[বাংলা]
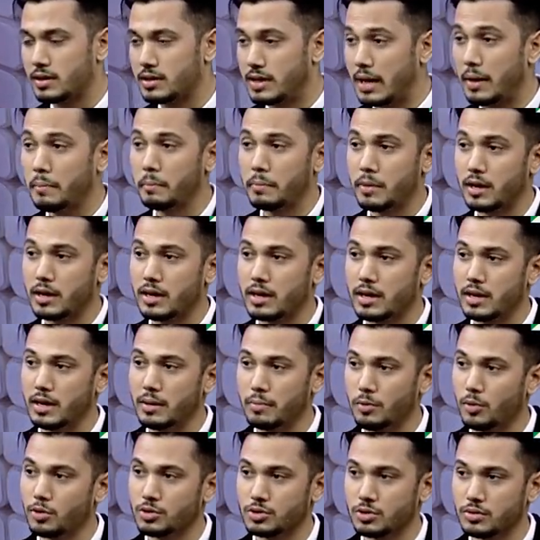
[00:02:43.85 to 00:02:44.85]
টেম্পার কি
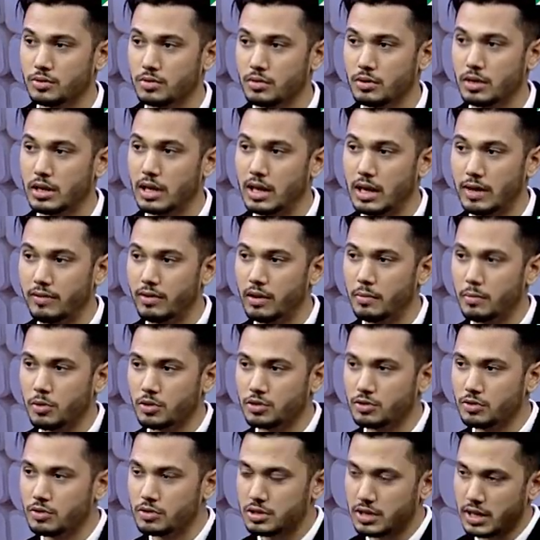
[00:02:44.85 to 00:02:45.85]
পর্যন্ত কি লেভেল
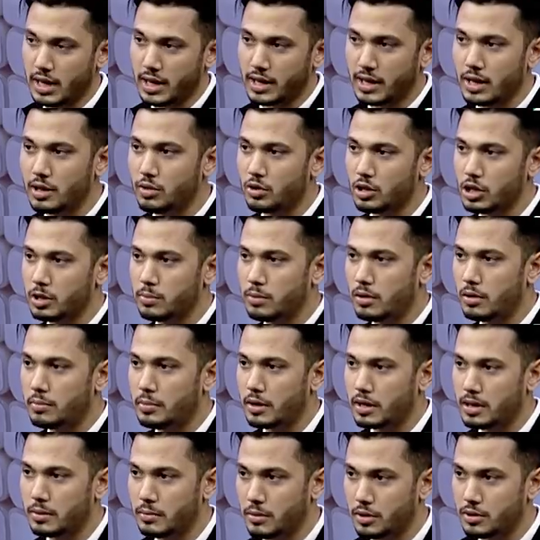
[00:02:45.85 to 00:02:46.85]
পর্যন্ত সে হ্যান্ডেল করতে পারবে
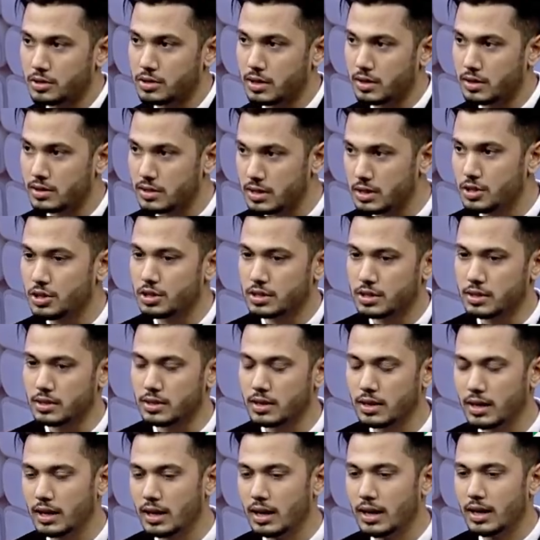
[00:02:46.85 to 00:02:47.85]
একটা মানুষের সিচুয়েশন
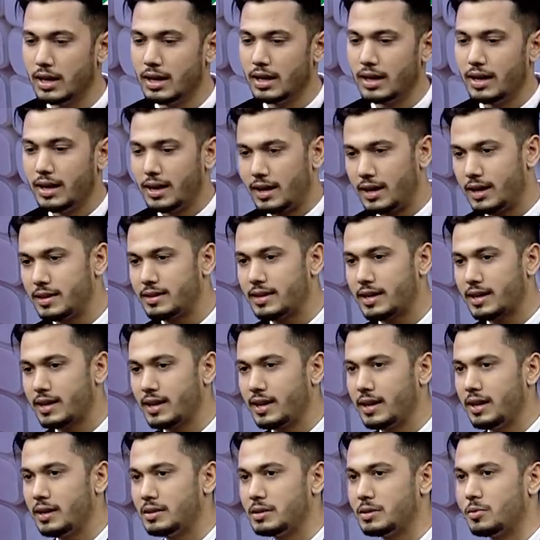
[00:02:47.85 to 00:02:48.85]

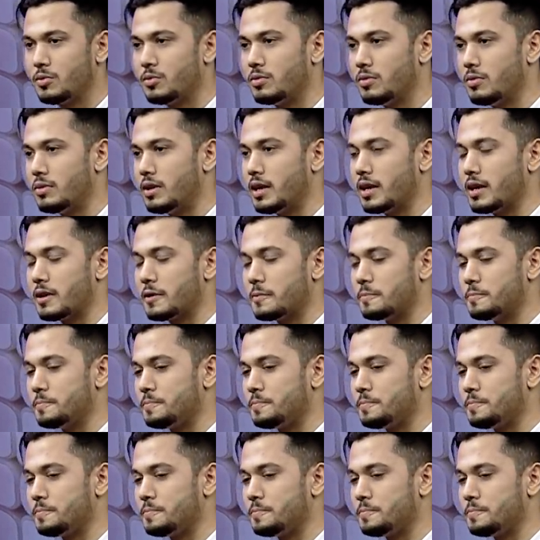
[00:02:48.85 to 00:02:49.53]
তাকে যেমন লাইক